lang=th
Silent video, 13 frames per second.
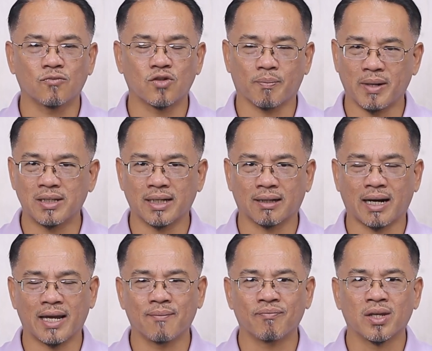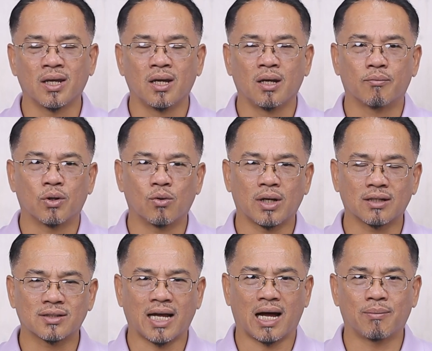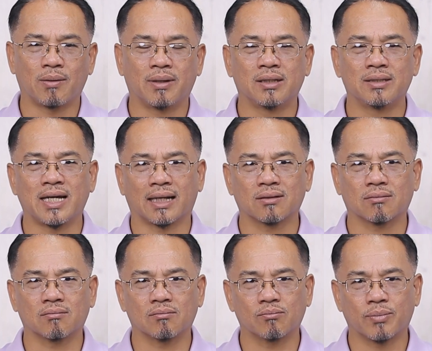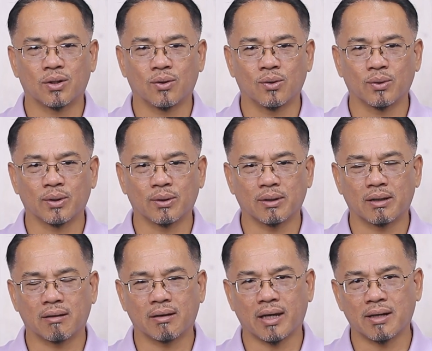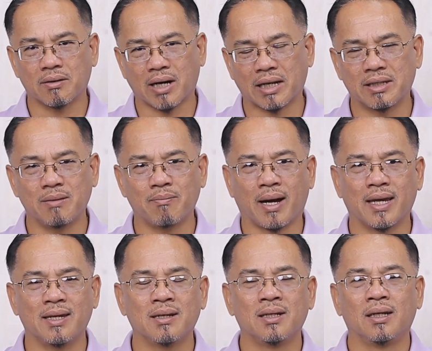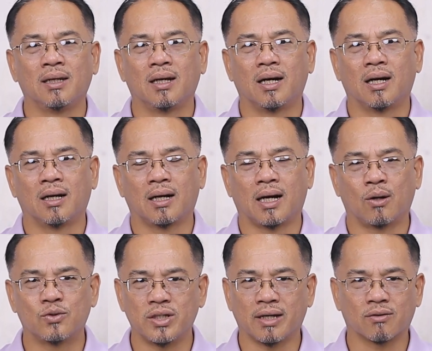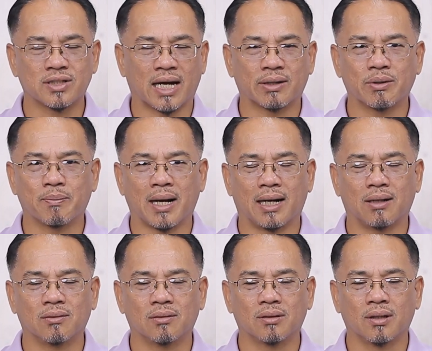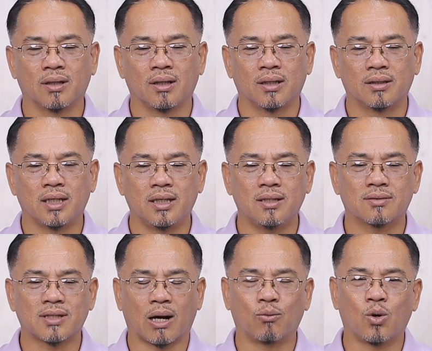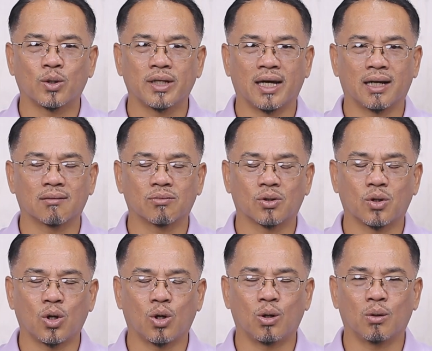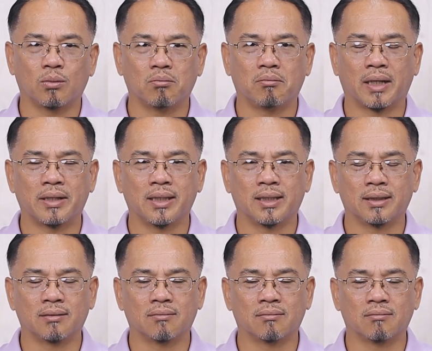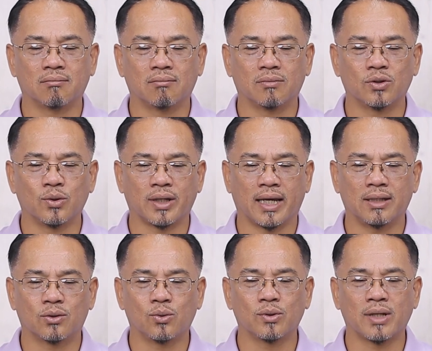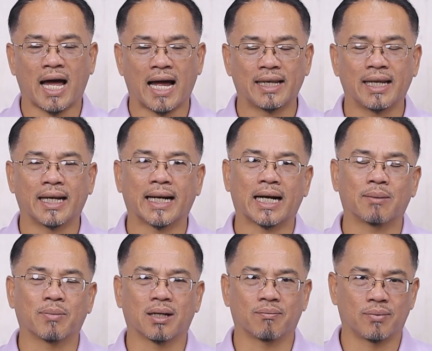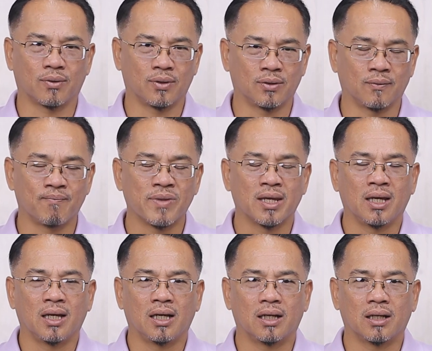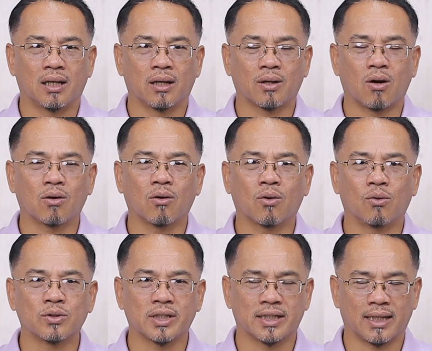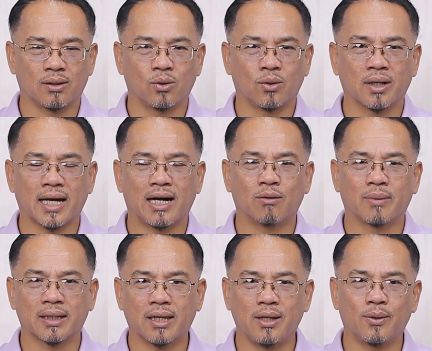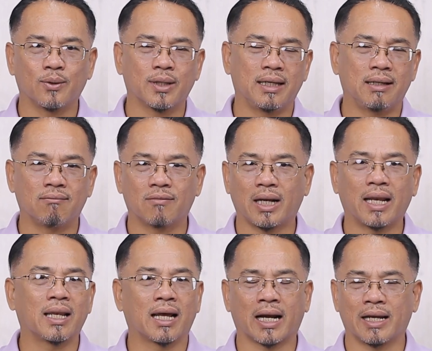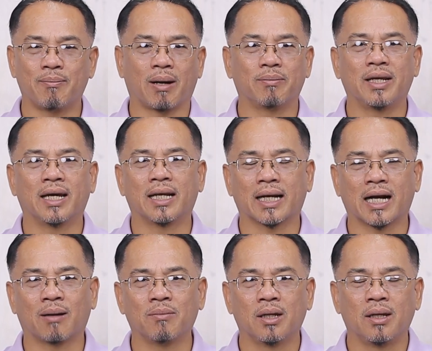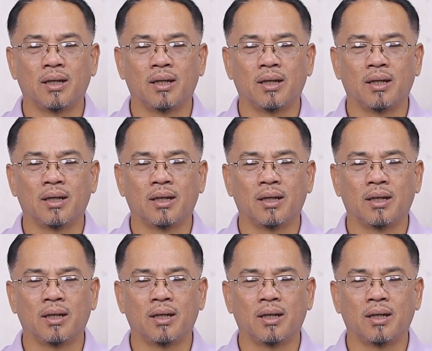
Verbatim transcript: จะเป็นอย่างไร พระองค์รักษาพระบัญญัติพระองค์เข่งครัดดีไหมเอาจริงเอาจังหรือเปล่า ทีนี้สาวกเนี่ยก็มาเดินอยู่ในทุ่งนาเนี่ยนะครับ กับพระองค์ แล้วเขาก็คงจะเด็ดลงข้าวมาเคี้ยวกินเล่นอะไรแบบนี้นะครับ